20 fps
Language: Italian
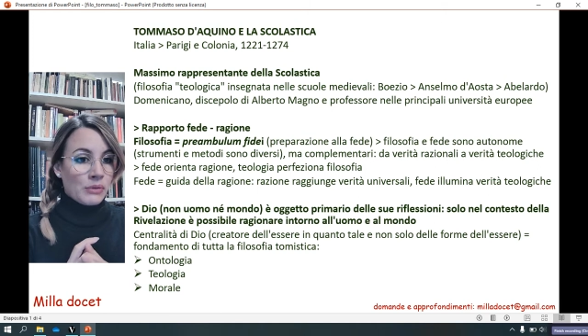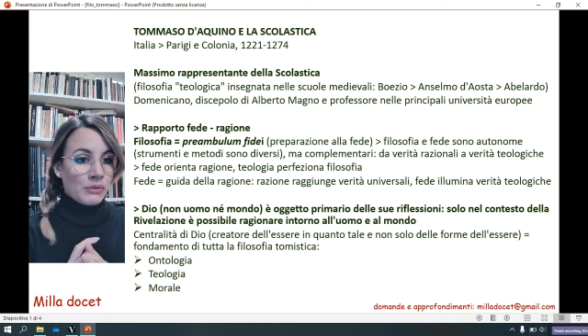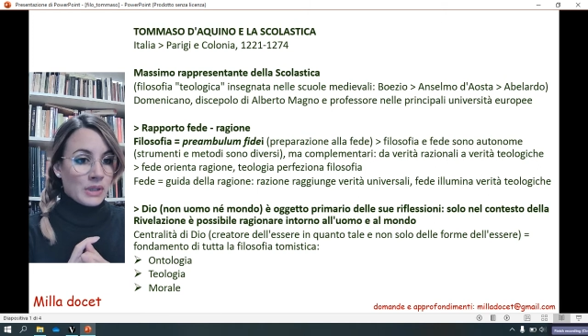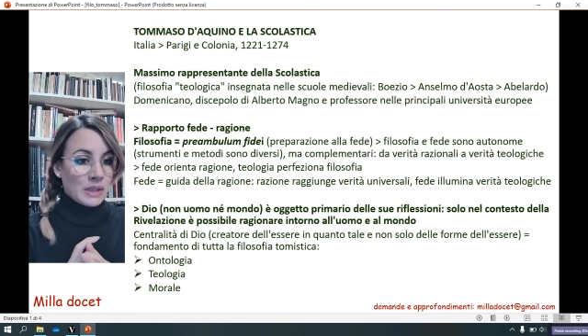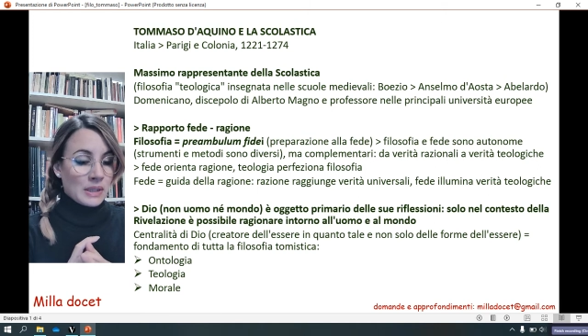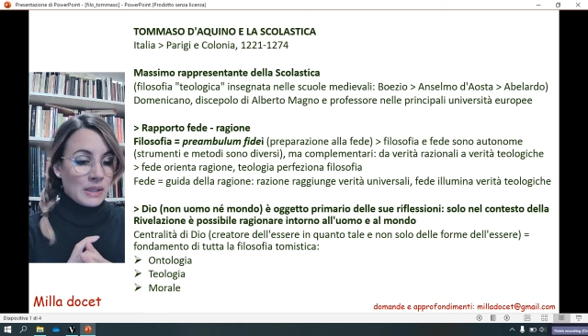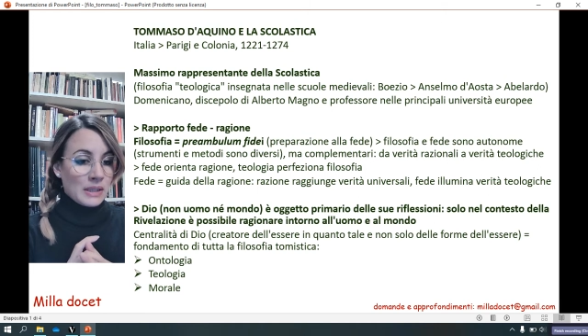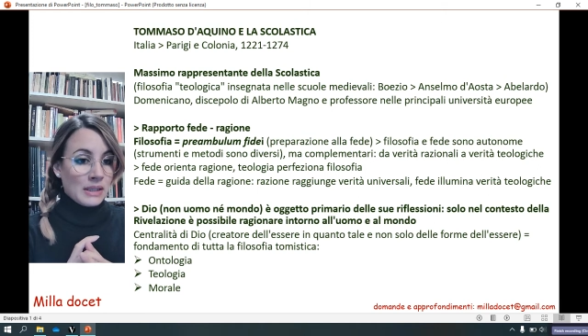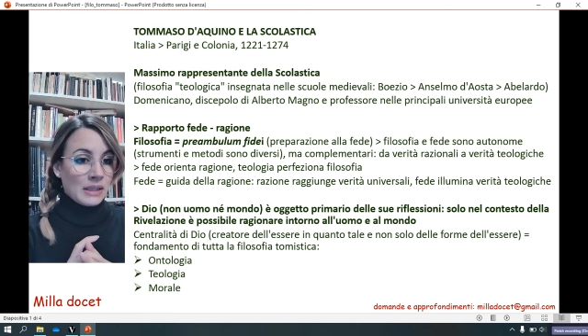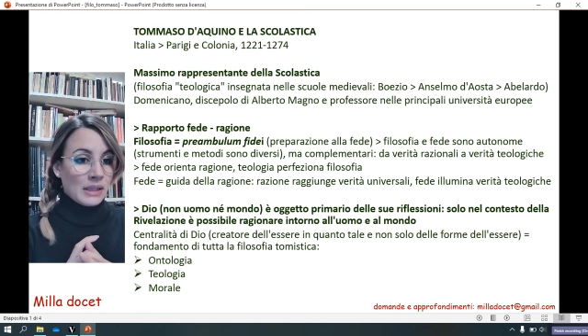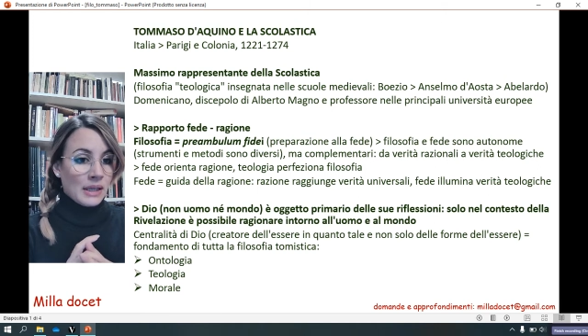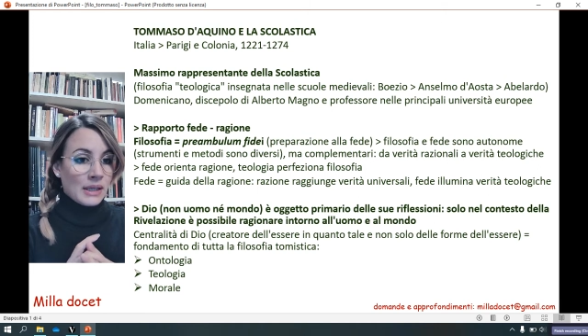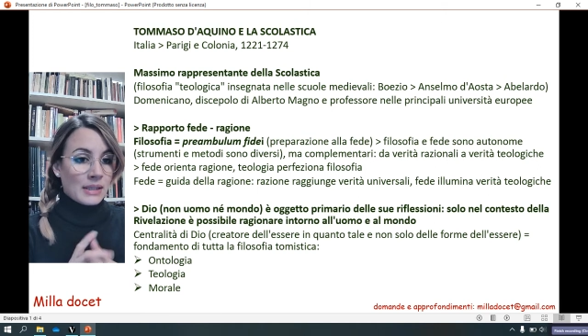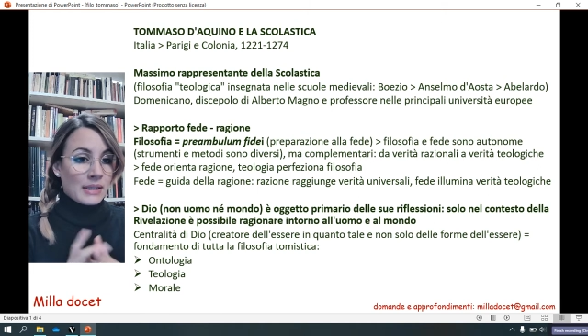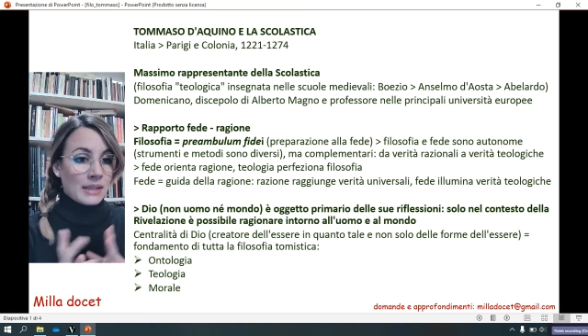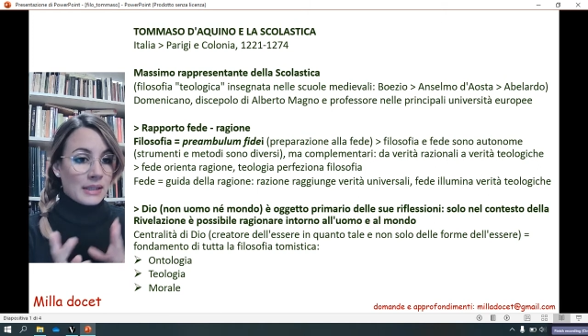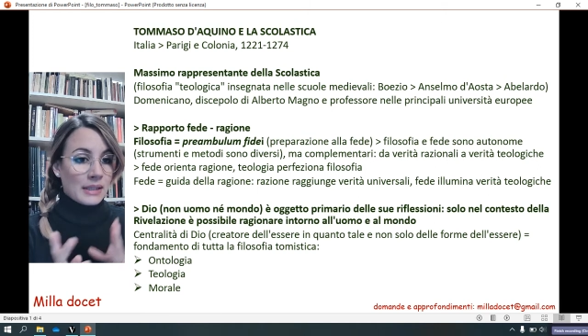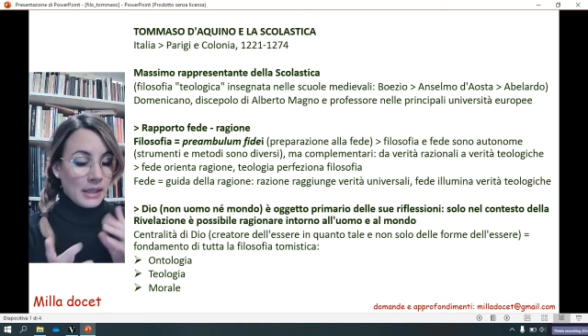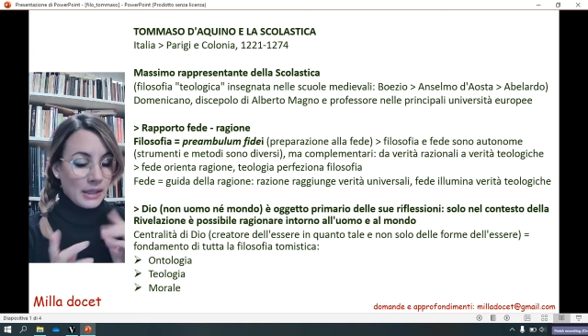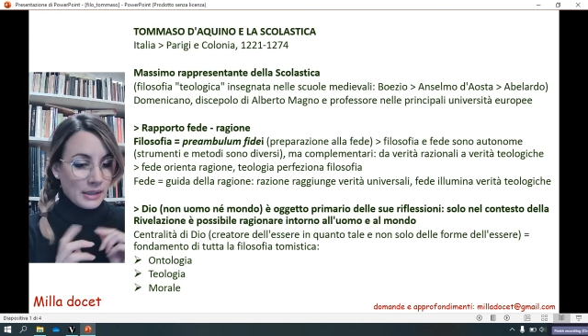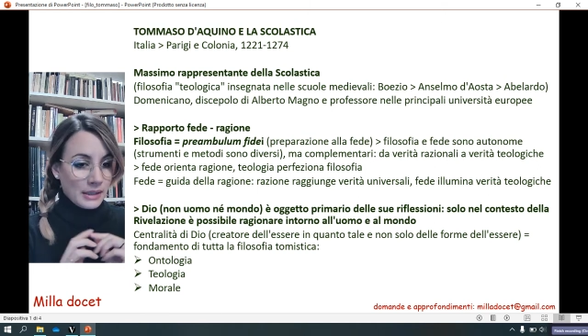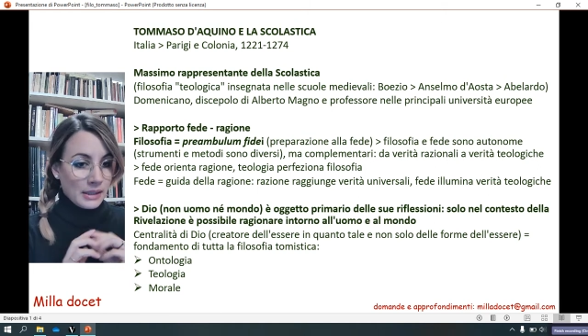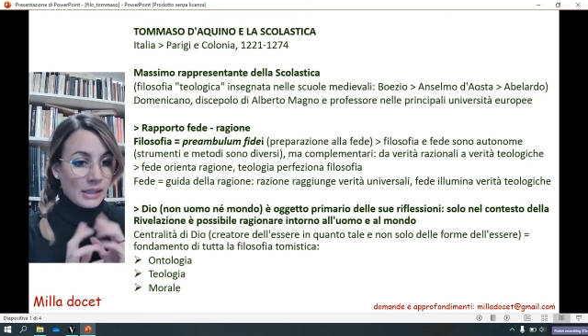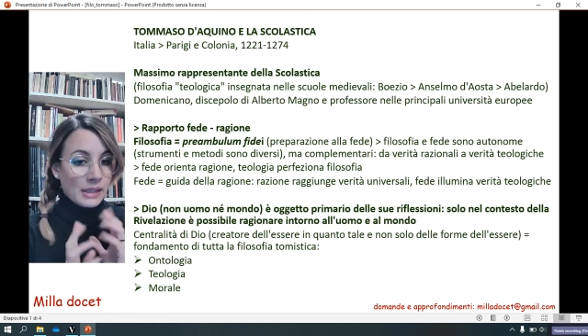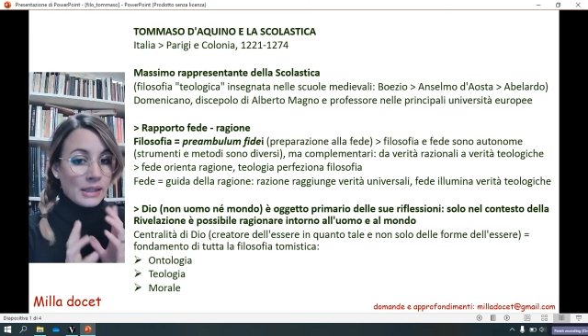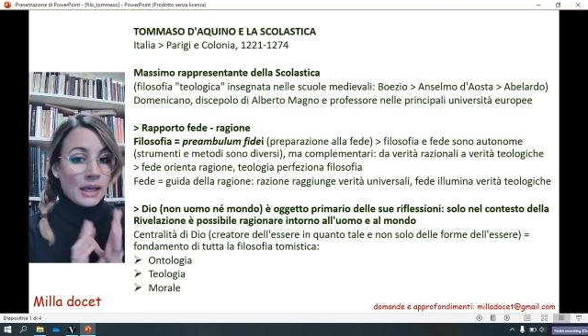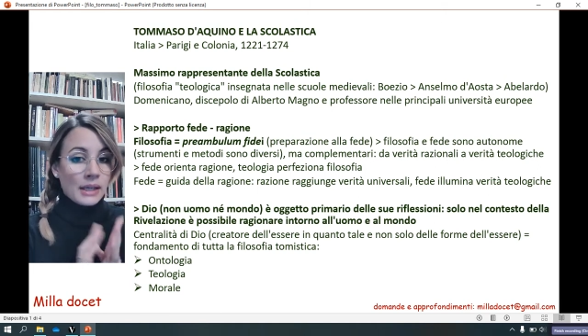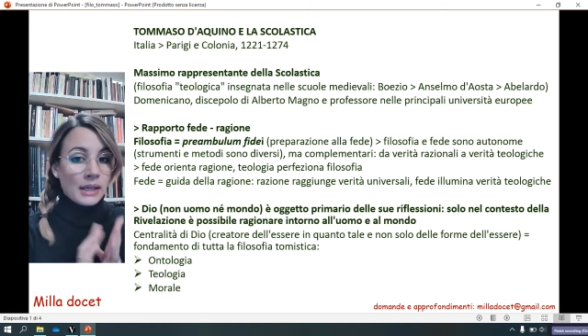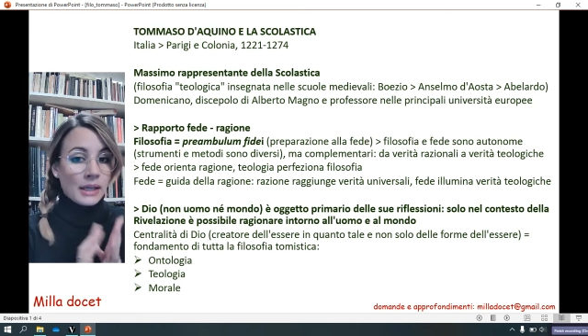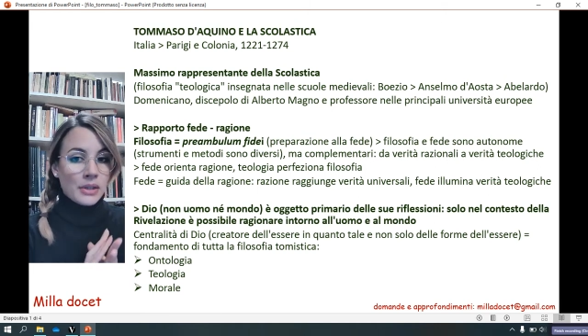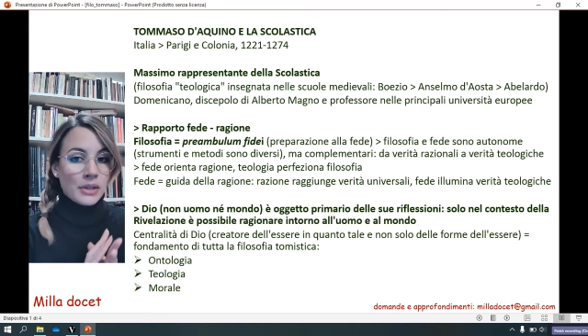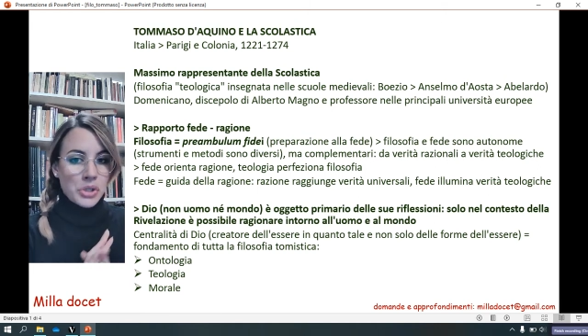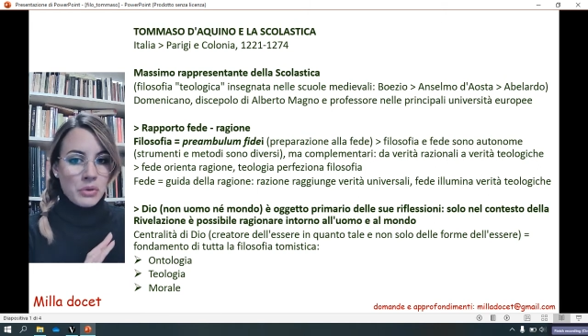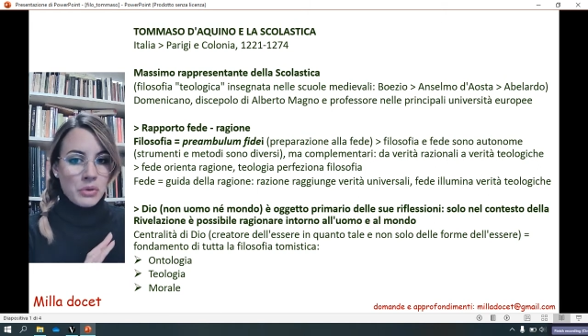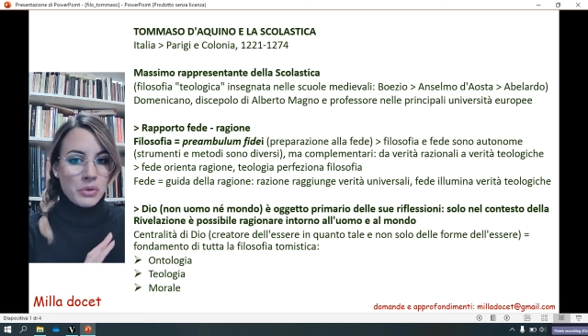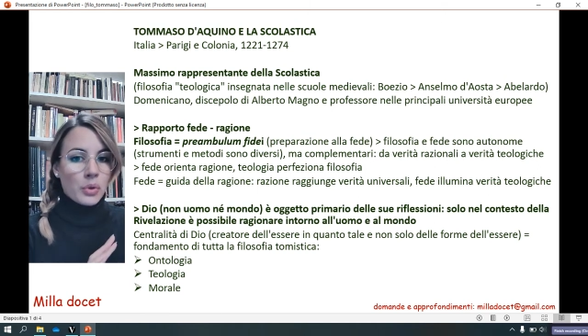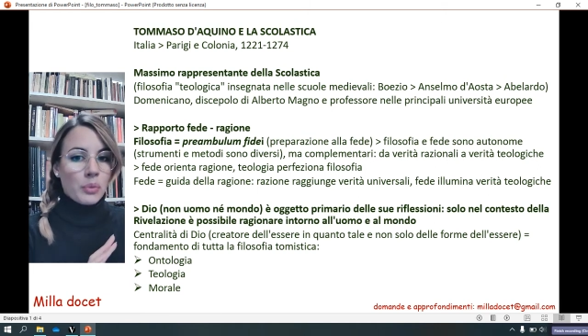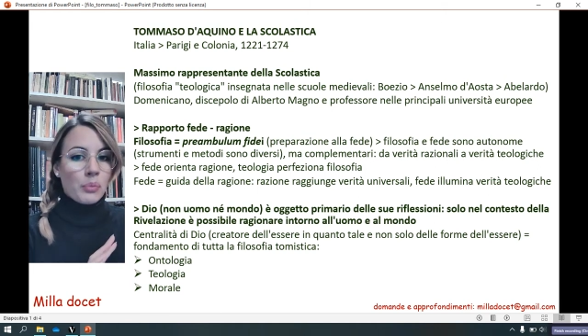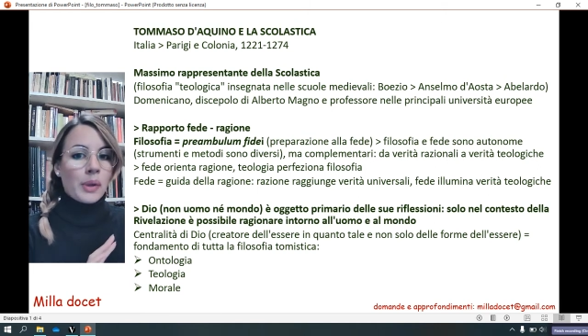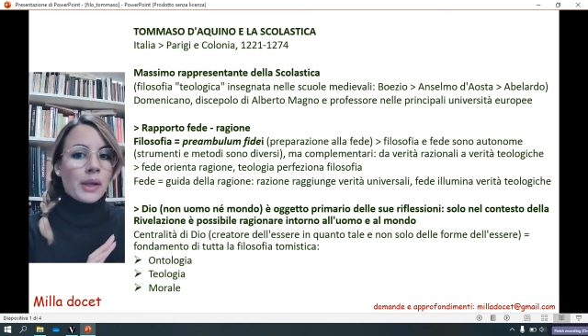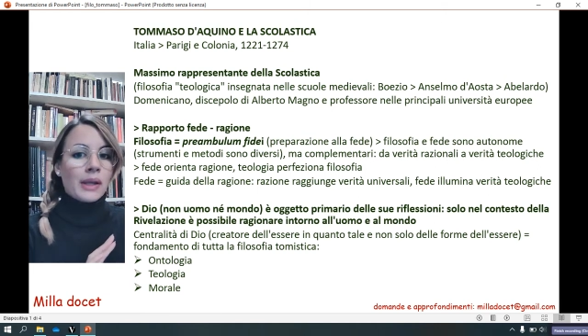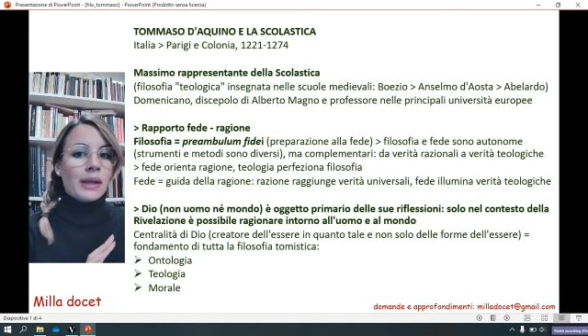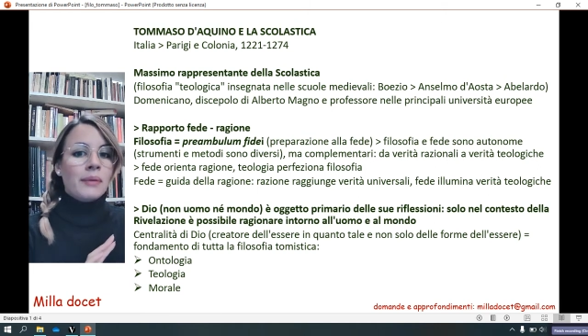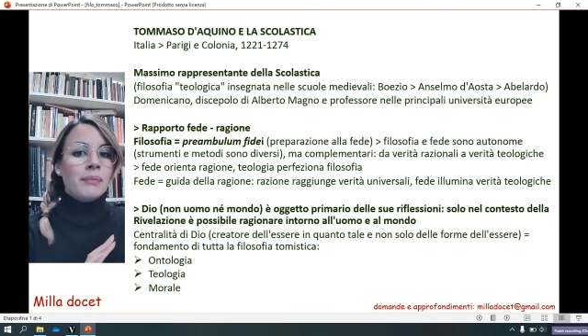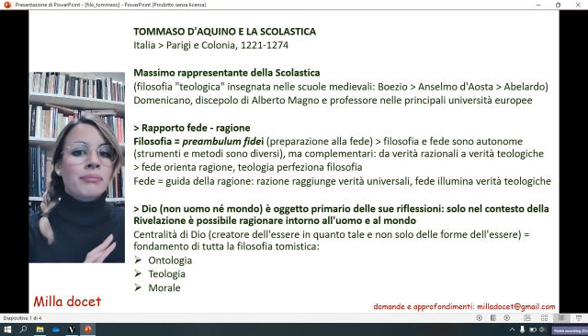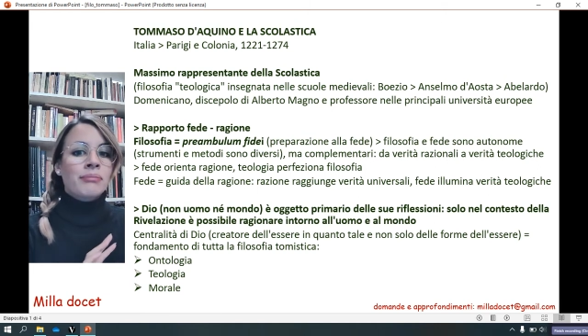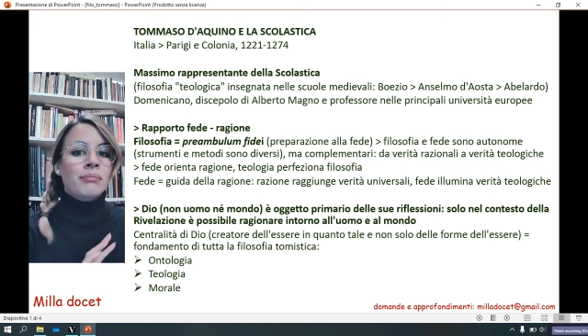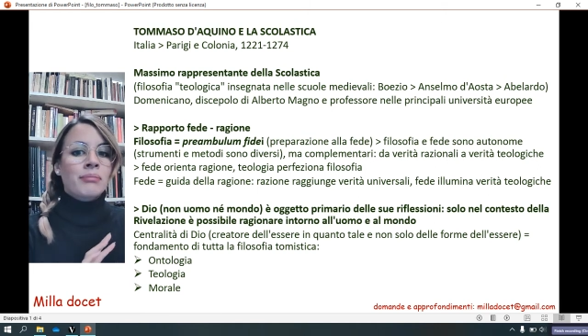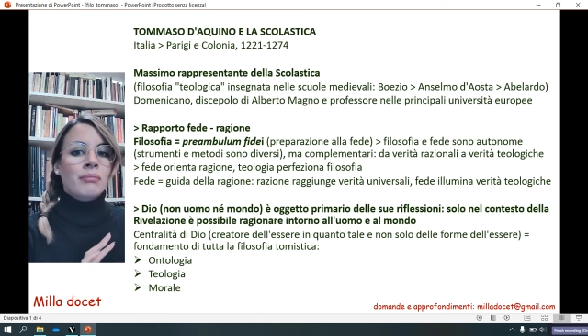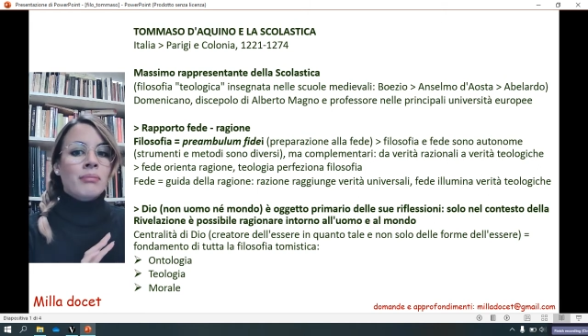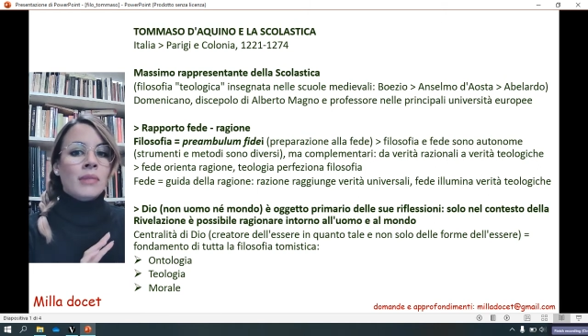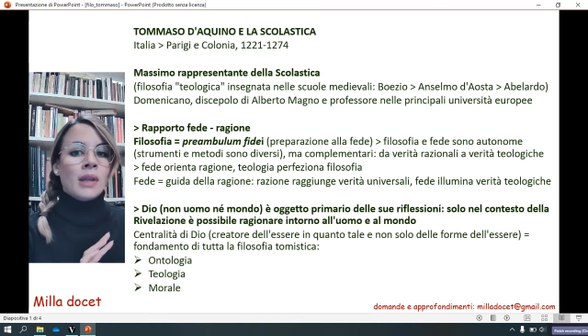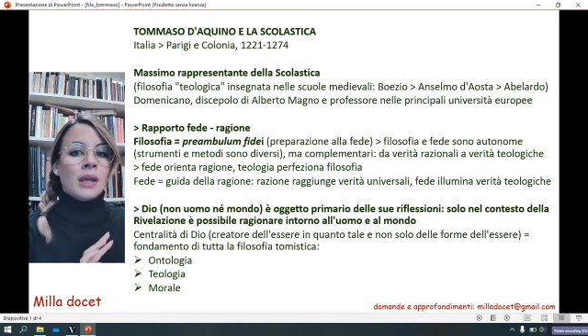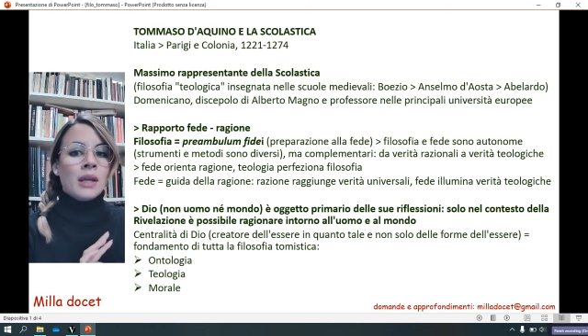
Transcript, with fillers: università sia italiane sia europee.